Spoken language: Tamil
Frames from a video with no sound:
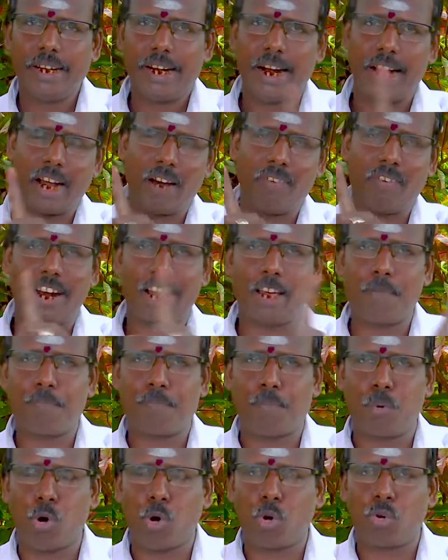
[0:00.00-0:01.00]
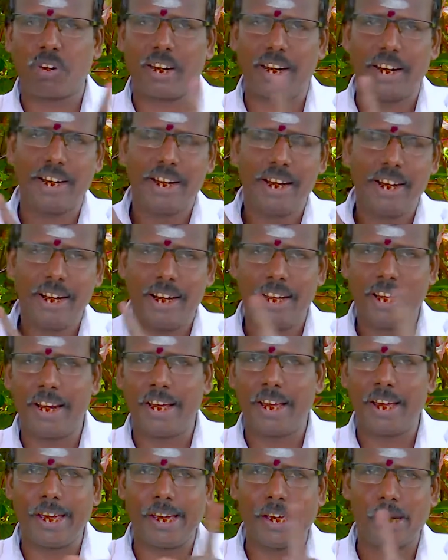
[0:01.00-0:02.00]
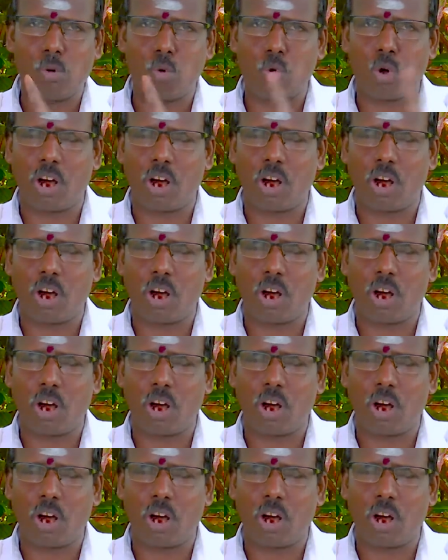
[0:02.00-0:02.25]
கணவனை போன்று நெருங்கிய